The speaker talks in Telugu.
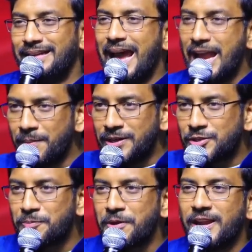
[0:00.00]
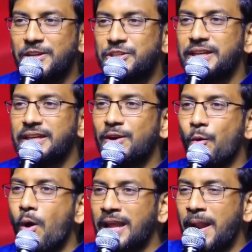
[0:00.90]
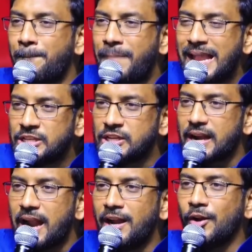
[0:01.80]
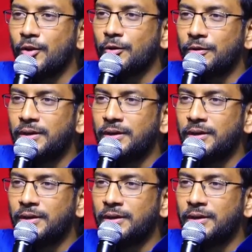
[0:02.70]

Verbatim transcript: డైనమైట్స్ ఉపయోగించి వాటిని పేల్చి రాళ్లను